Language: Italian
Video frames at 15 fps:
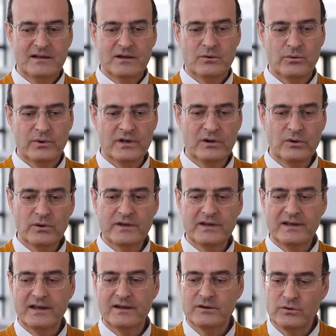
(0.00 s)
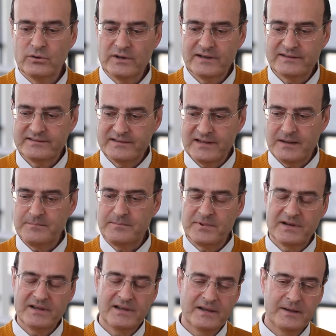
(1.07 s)
quello che a noi ha
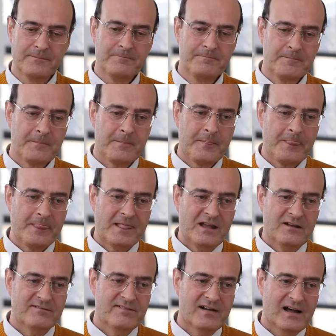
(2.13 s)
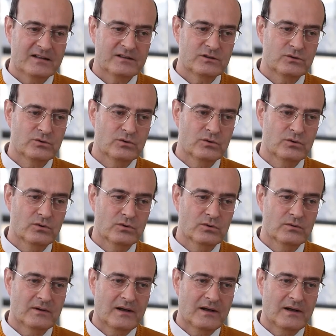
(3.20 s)
sempre fatto,